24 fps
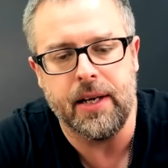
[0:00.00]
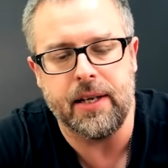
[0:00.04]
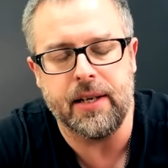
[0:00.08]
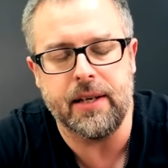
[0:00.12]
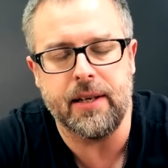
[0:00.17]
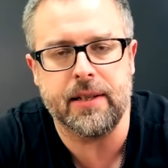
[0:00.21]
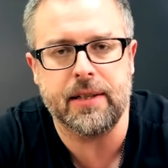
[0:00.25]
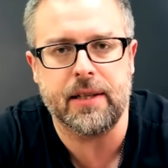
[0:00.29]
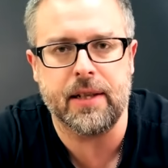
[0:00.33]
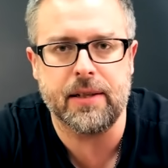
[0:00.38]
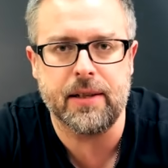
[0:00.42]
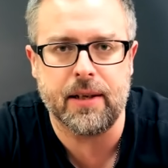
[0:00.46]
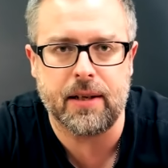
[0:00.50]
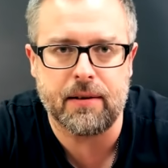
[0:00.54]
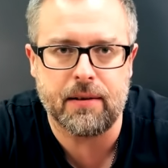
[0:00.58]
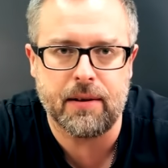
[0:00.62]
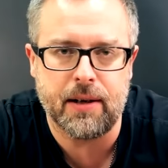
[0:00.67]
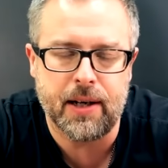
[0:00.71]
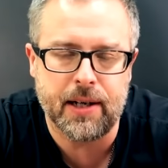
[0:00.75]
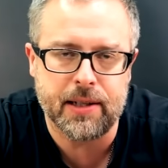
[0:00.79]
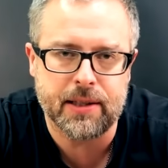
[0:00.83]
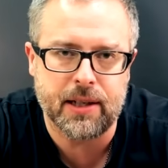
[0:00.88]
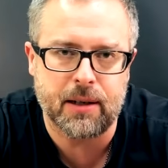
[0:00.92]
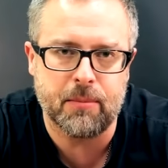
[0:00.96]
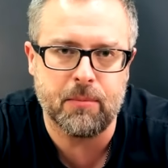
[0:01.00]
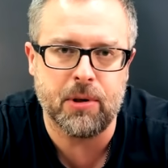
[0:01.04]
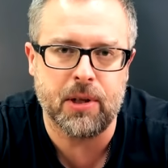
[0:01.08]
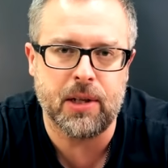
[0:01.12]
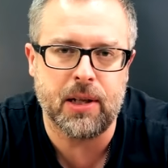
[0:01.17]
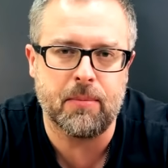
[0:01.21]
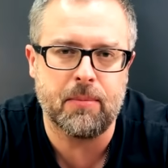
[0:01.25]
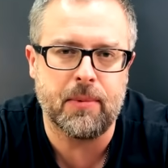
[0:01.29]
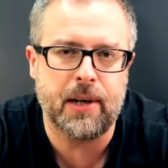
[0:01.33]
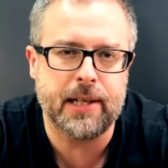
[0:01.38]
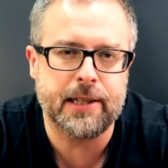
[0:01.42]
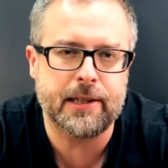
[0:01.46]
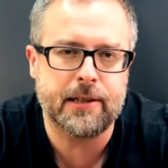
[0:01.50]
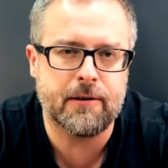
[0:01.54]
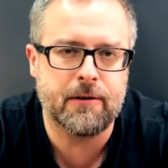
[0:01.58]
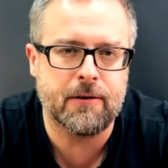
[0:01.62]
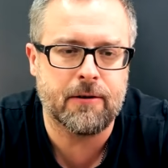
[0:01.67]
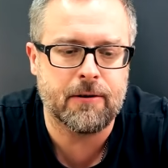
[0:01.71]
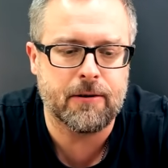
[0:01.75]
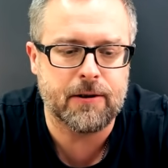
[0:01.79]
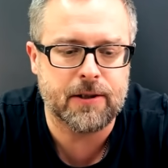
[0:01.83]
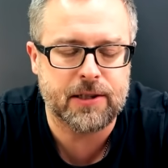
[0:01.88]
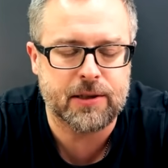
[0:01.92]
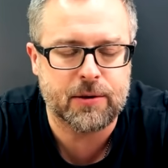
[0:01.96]
и эта накладка была
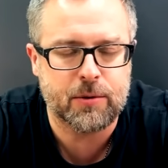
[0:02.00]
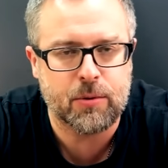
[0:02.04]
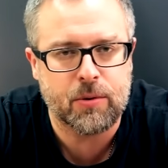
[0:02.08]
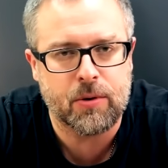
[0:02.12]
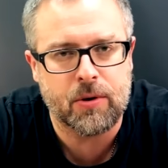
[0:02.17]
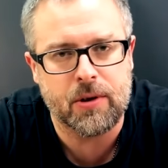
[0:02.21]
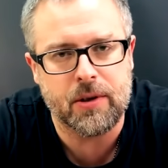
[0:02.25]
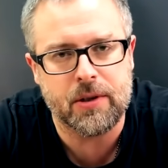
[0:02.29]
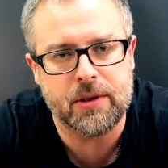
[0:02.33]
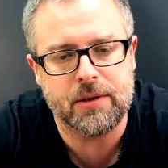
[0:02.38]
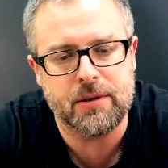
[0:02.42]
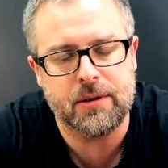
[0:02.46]
матового зол...